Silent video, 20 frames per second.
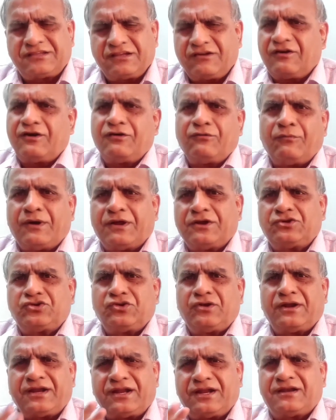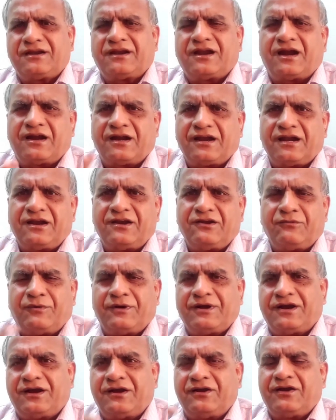అసలు వాళ్ళు మనుషులు అనరు ఆడాళ్ళు
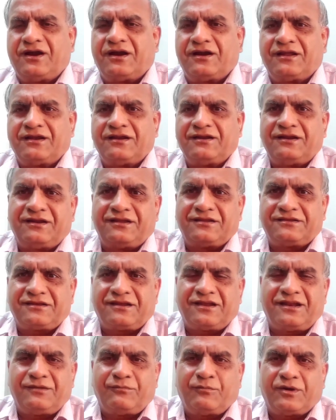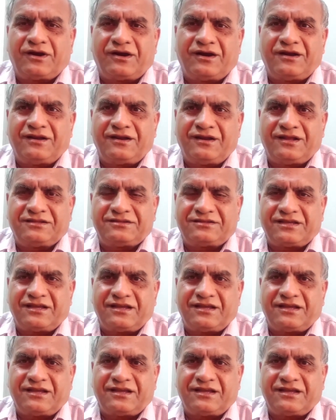మగాళ్ళు ఆడాళ్ళు ఇలా చేయాలి మగాళ్ళు ఇలా